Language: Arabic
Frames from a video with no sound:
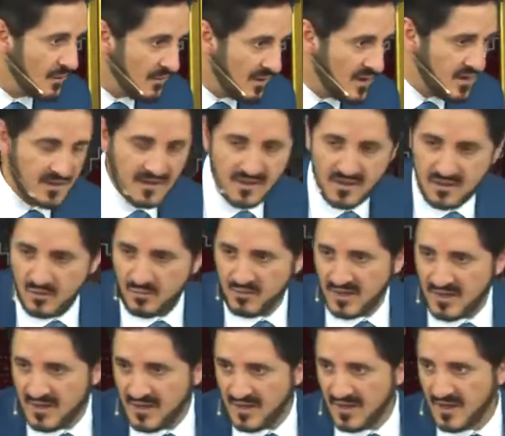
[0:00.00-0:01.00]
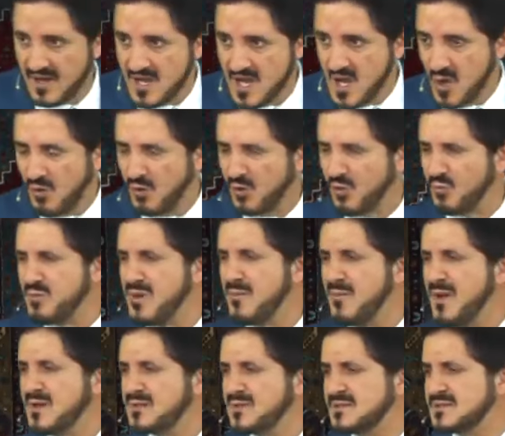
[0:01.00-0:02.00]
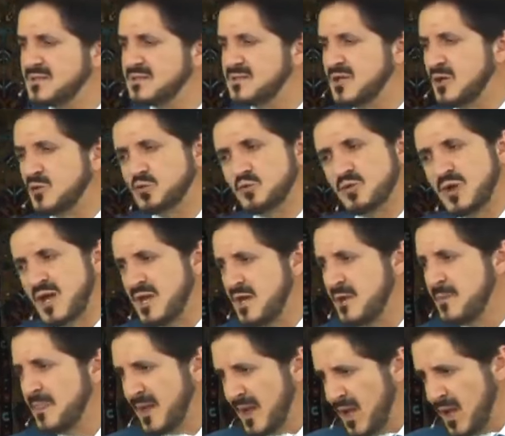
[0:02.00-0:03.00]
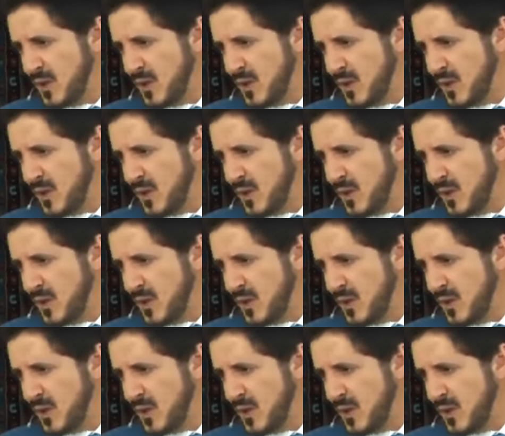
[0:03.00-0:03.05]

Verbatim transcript: والعياذ بالله وربما يتستر دون إيه